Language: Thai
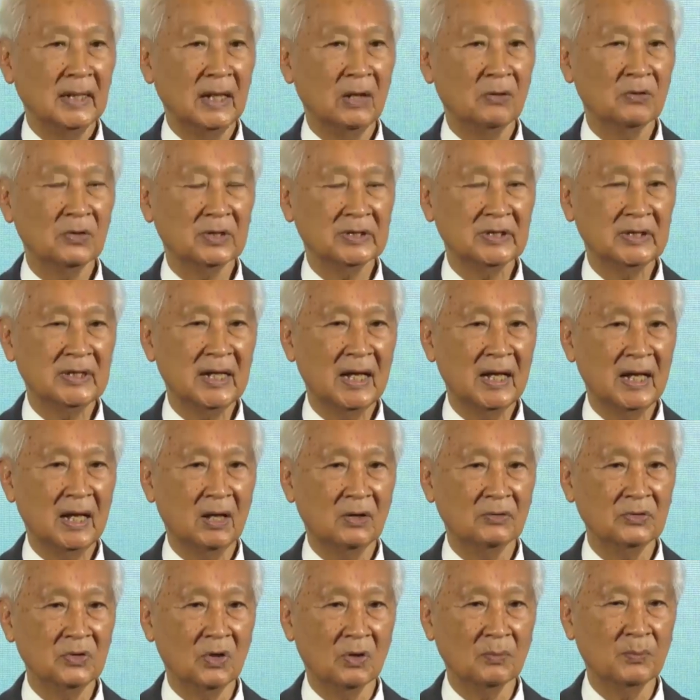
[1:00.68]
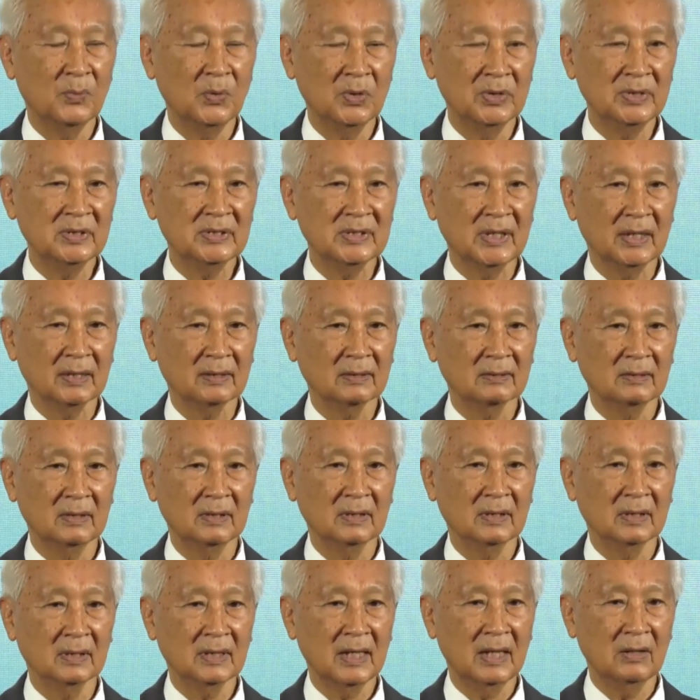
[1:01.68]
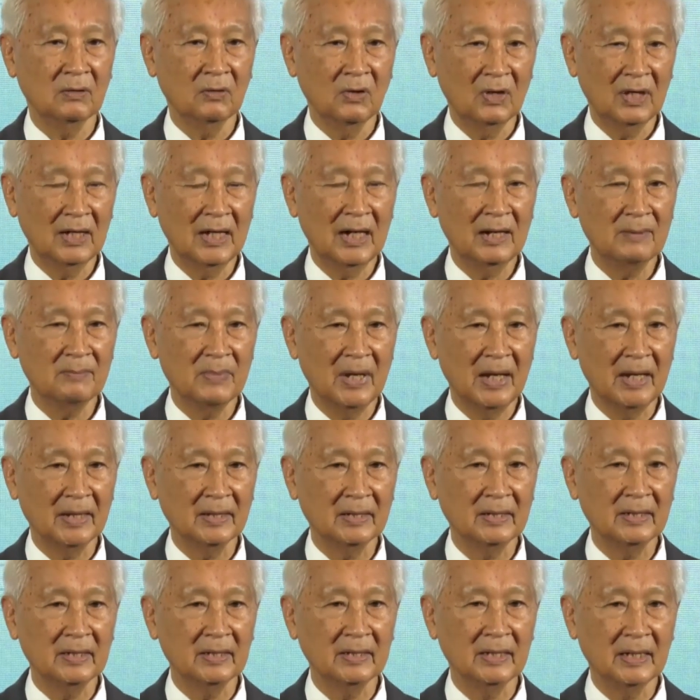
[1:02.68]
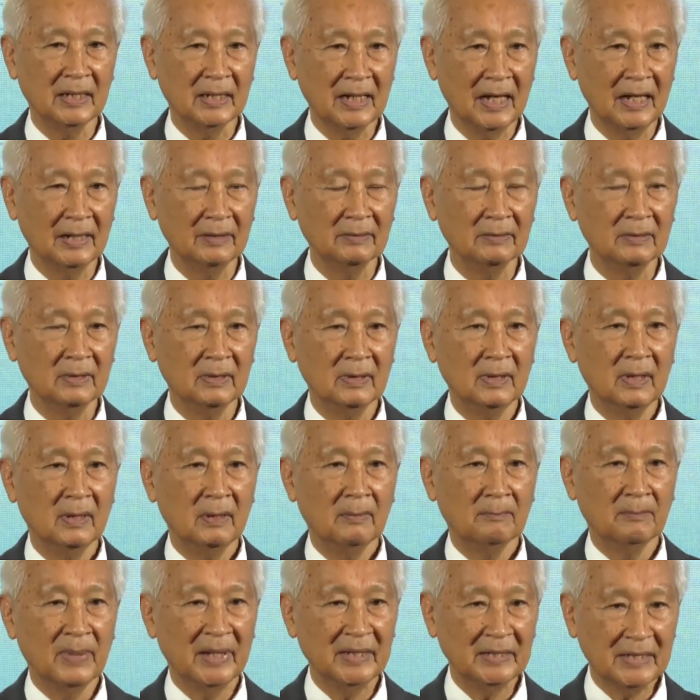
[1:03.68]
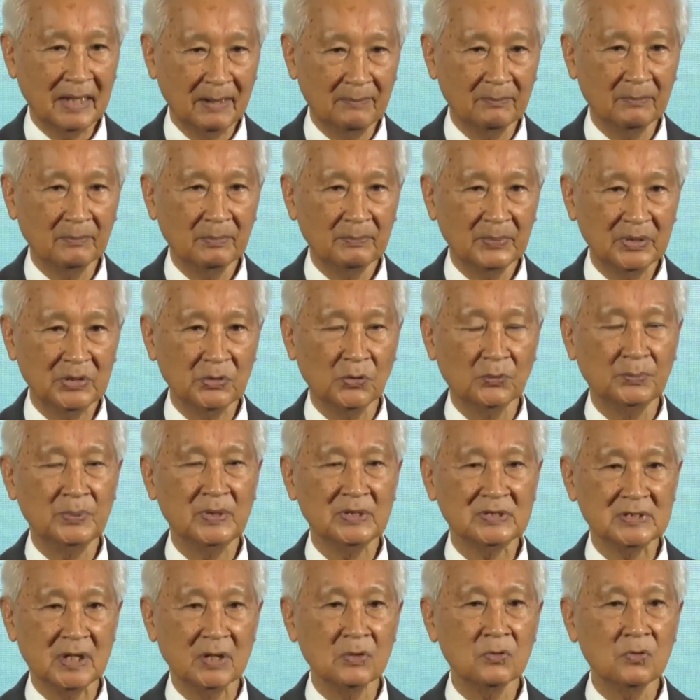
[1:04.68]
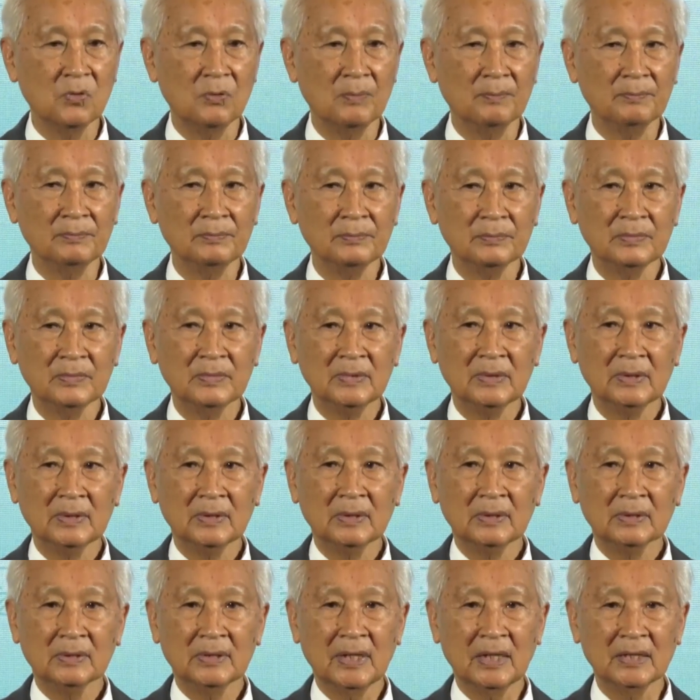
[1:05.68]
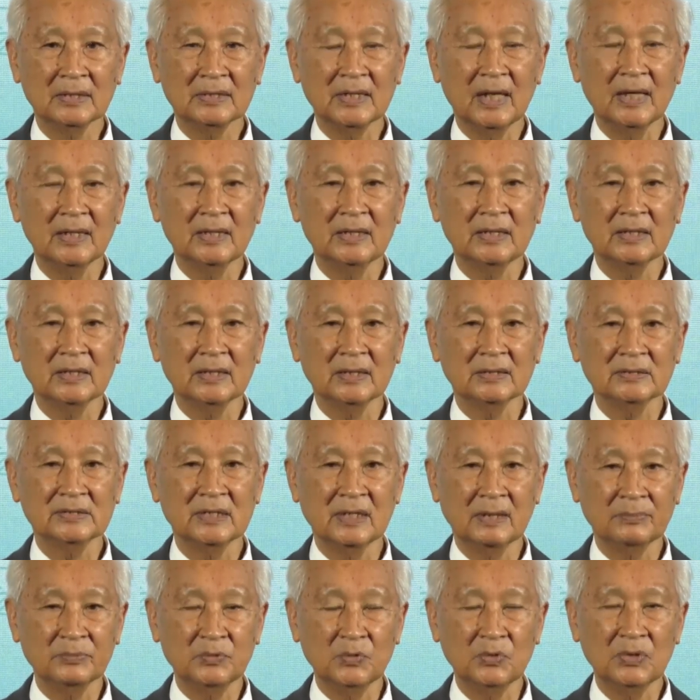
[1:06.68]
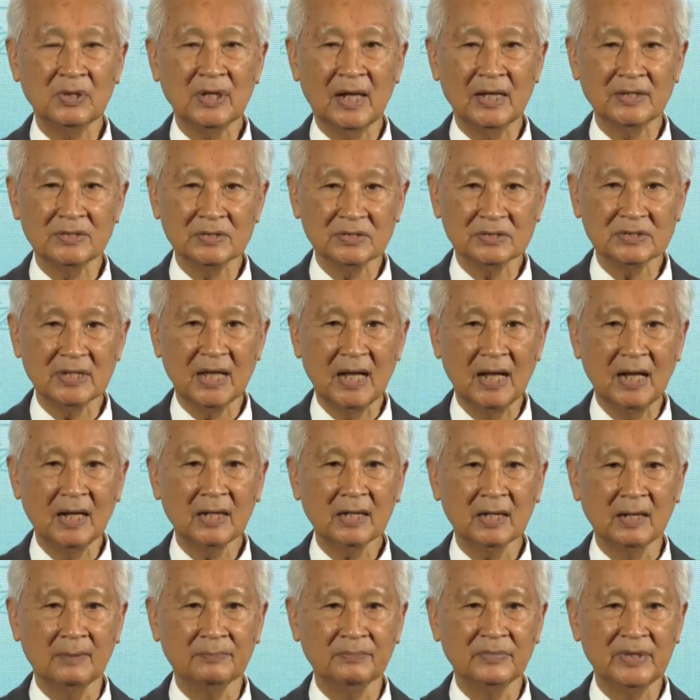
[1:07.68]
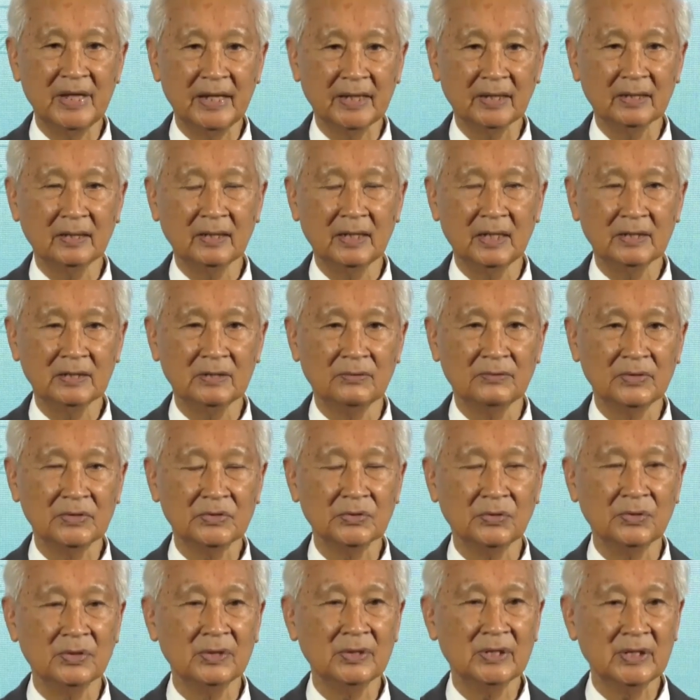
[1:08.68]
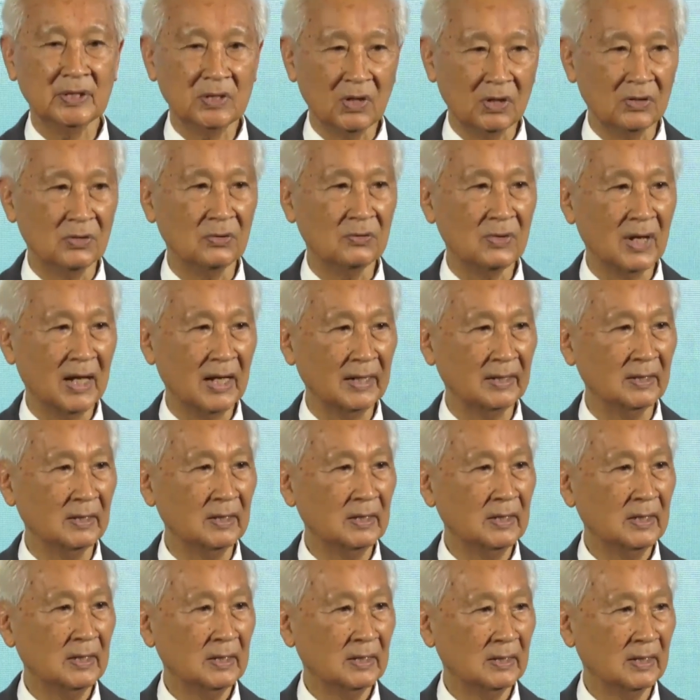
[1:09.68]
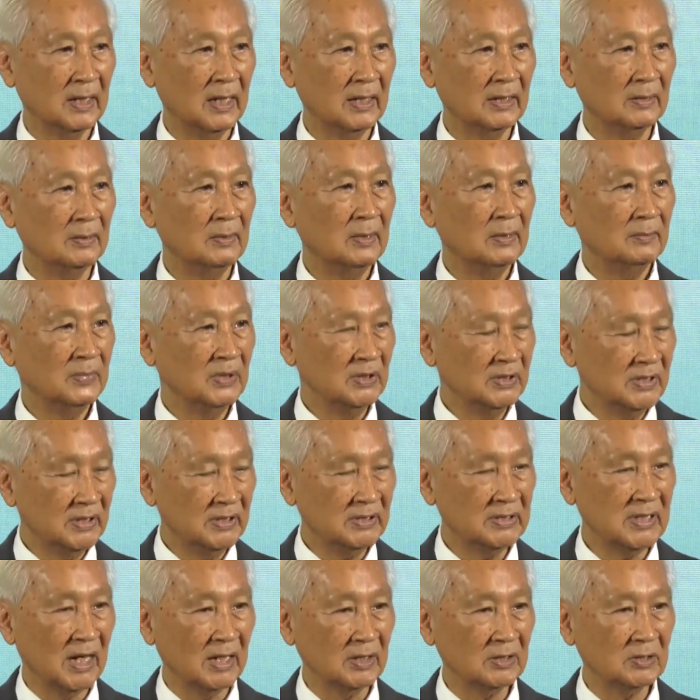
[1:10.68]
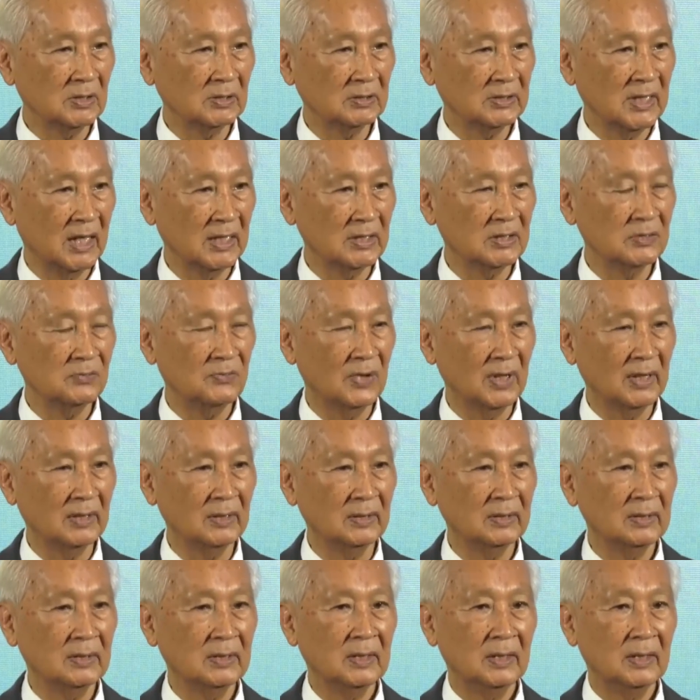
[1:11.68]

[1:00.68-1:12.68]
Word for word: เราก็จะได้เอาดอกผลจาก 900 ล้านบาทนี่ในการไปทำประโยชน์เพื่อสังคม ตั้งใจที่จะสนับสนุนการศึกษากับเด็กและเยาวชนที่ด้อยโอกาสในพื้นที่ต่างจังหวัด